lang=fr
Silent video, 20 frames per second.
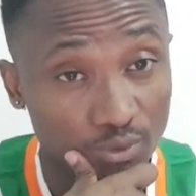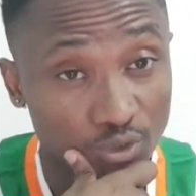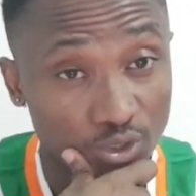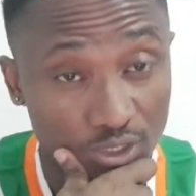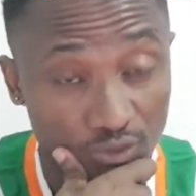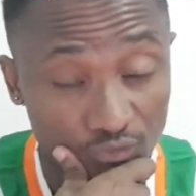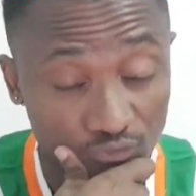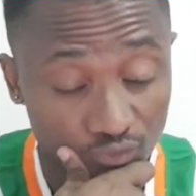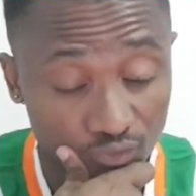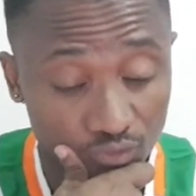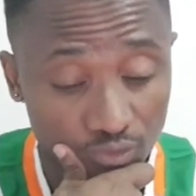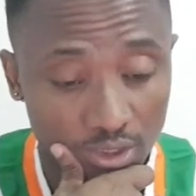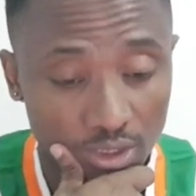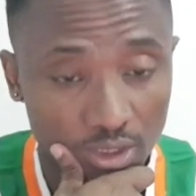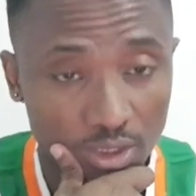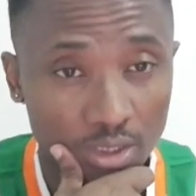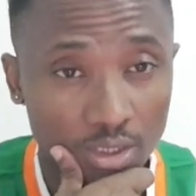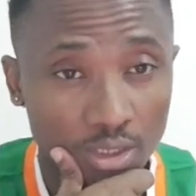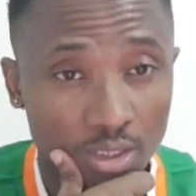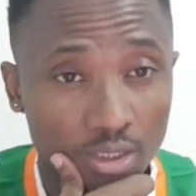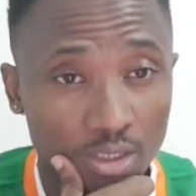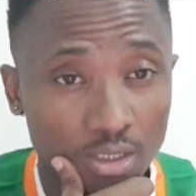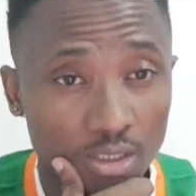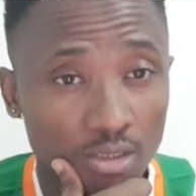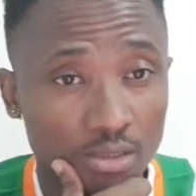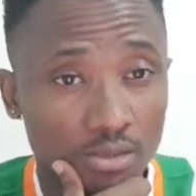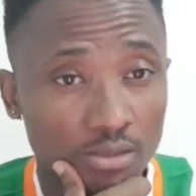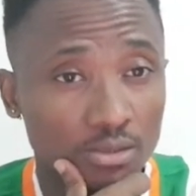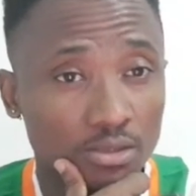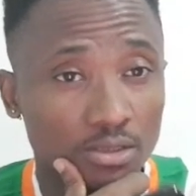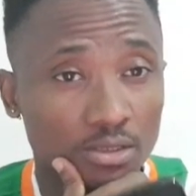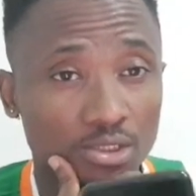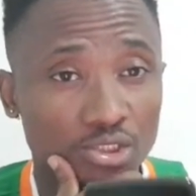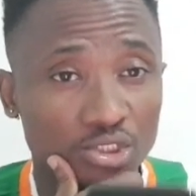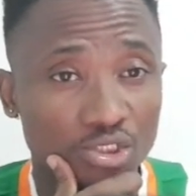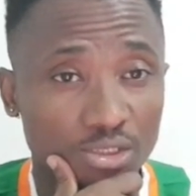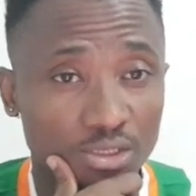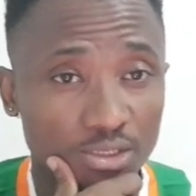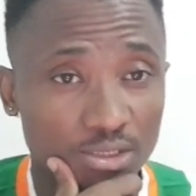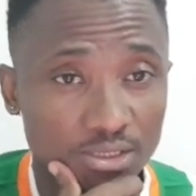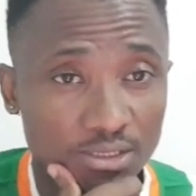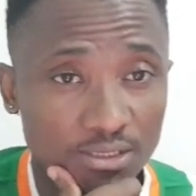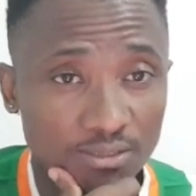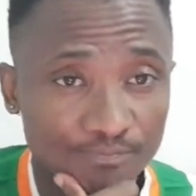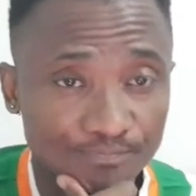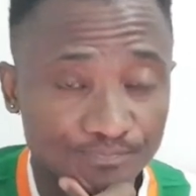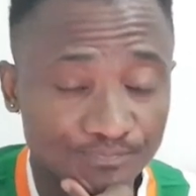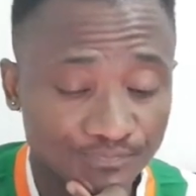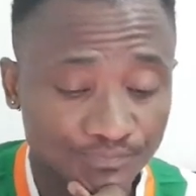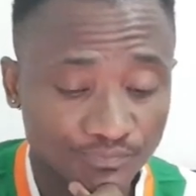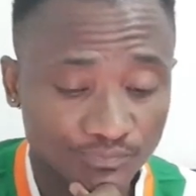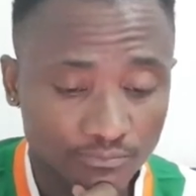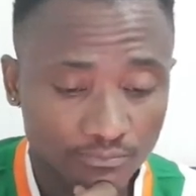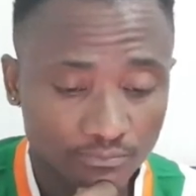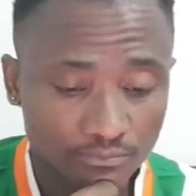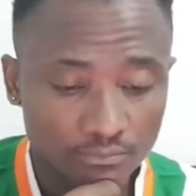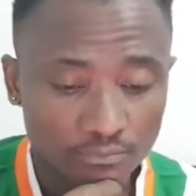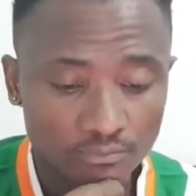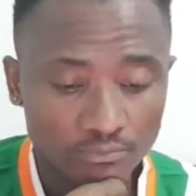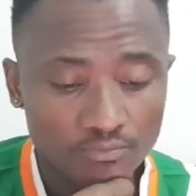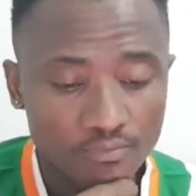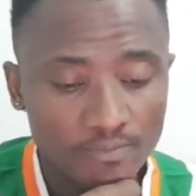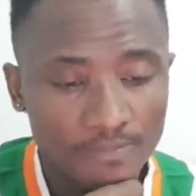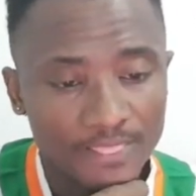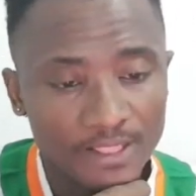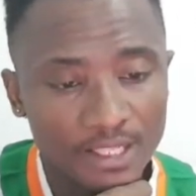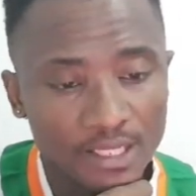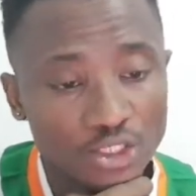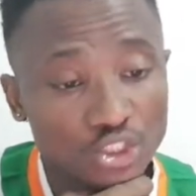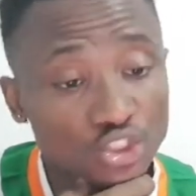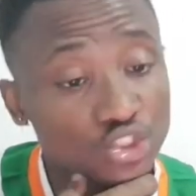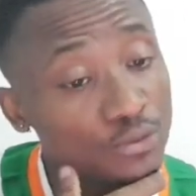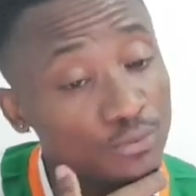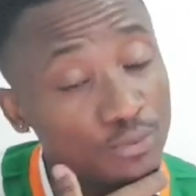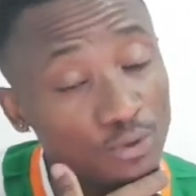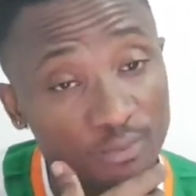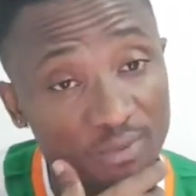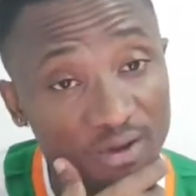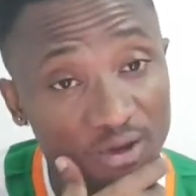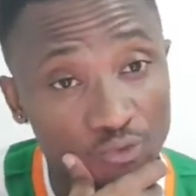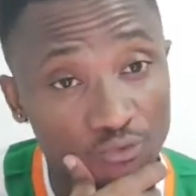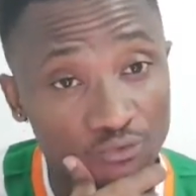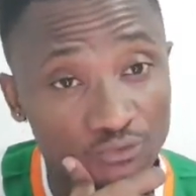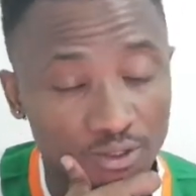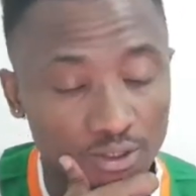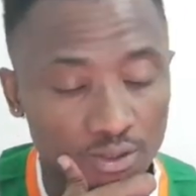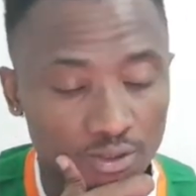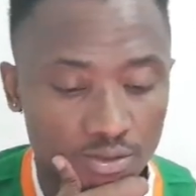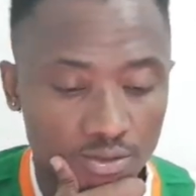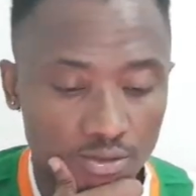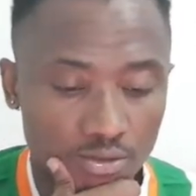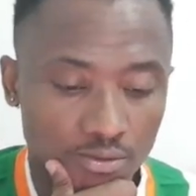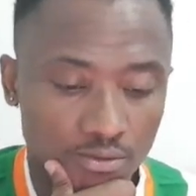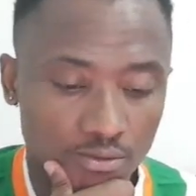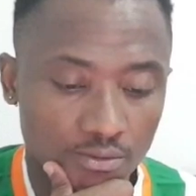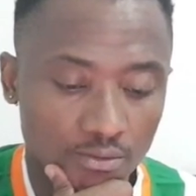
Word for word: pendant six mois dans le pays frère euh, du Mali,